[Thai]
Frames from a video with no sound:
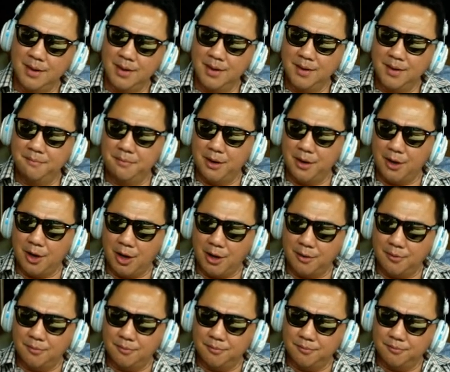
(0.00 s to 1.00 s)
บินล่อน
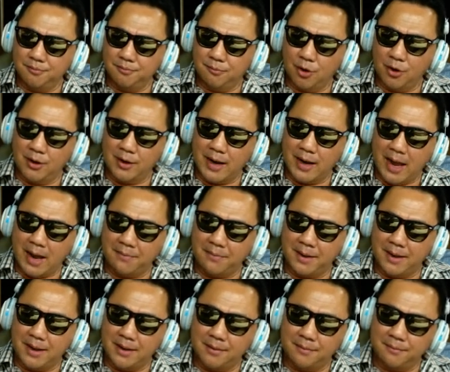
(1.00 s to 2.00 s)
บนน้ำนะ
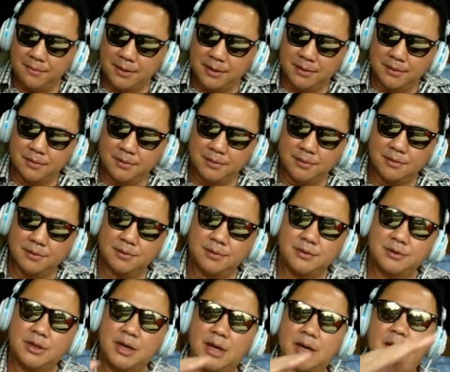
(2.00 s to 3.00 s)
ฮะบิน
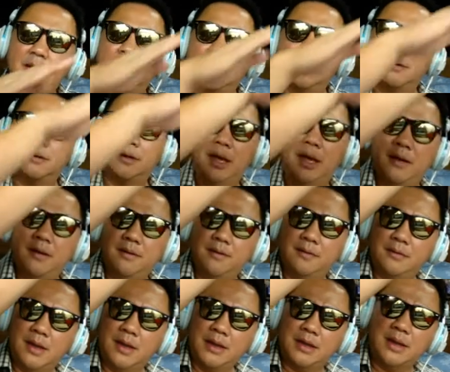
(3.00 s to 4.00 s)
เช็คเช็ค
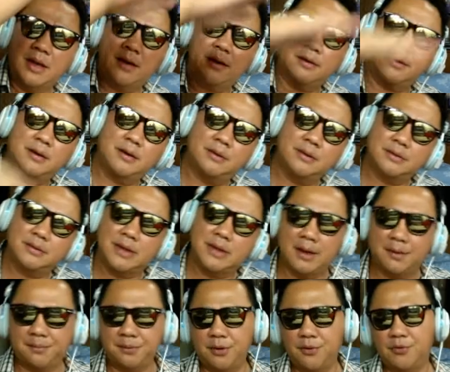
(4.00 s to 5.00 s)
เช็คจากจาก
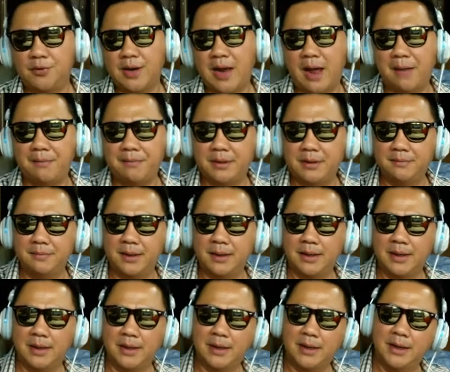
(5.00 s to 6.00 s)
ผิวน้ำขึ้นไปเล
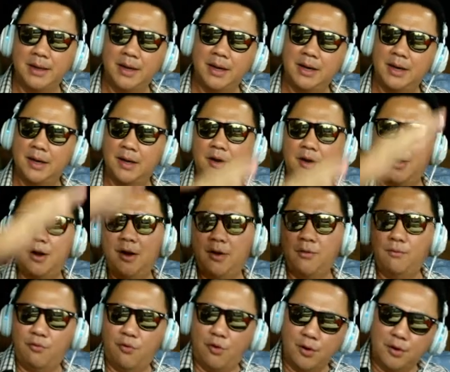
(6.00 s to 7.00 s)
ยแล้วก็
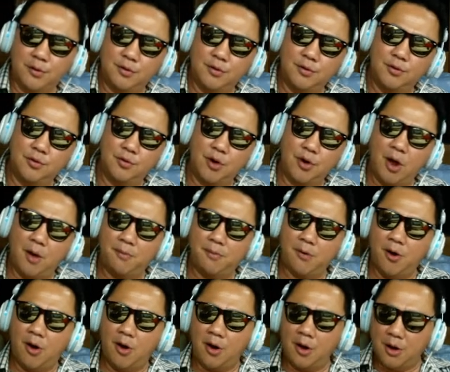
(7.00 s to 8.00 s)
วนดูรอบ
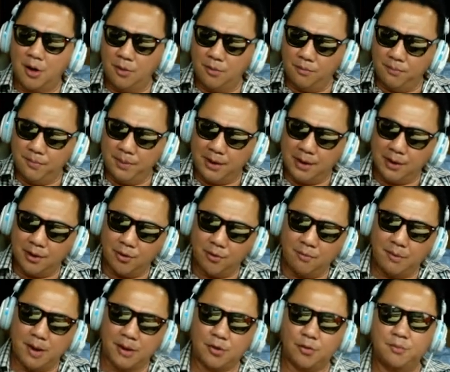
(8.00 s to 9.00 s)
เกาะแล้วก็บินลงมา
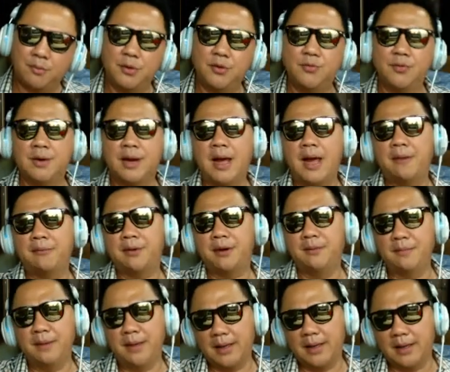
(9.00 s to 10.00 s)
ตรงผิวน้ำก็
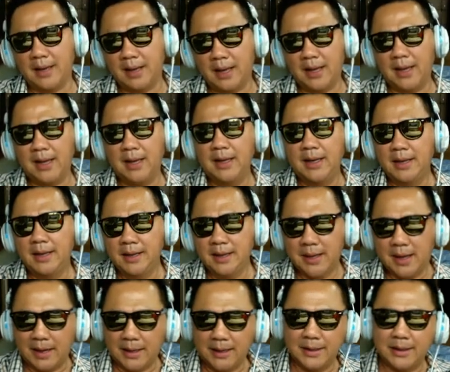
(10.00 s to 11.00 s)
มีนะอัน
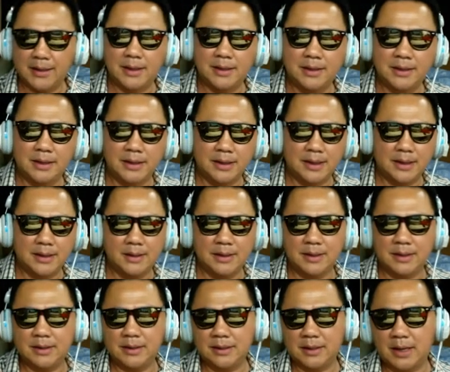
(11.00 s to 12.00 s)
นี้ก็อีกอีก
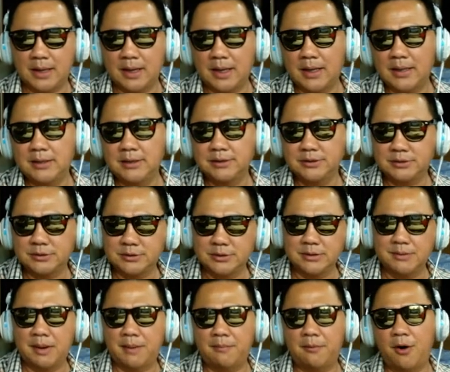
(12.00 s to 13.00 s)
อันนั้นก็คือซื้อแบบ
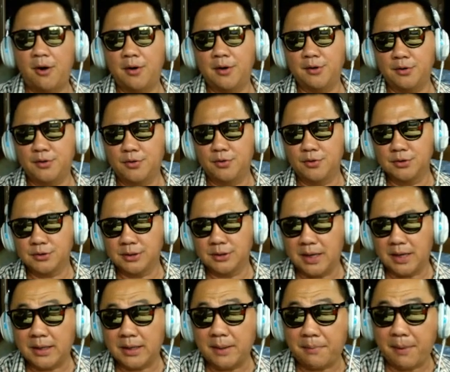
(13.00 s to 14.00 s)
all inclusive ก็น่าจะ
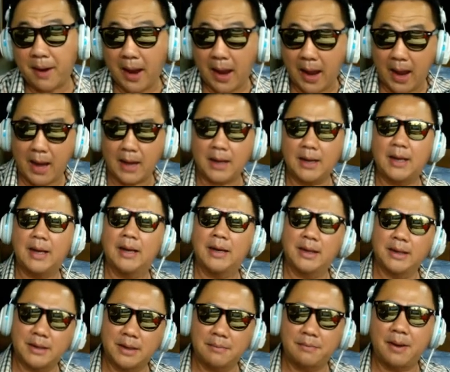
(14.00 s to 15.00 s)
แพงนะฮะน่าจะ
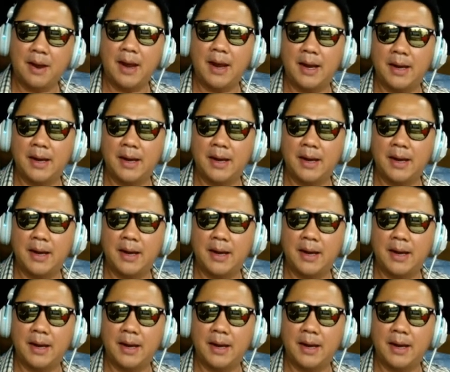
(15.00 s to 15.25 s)
แพง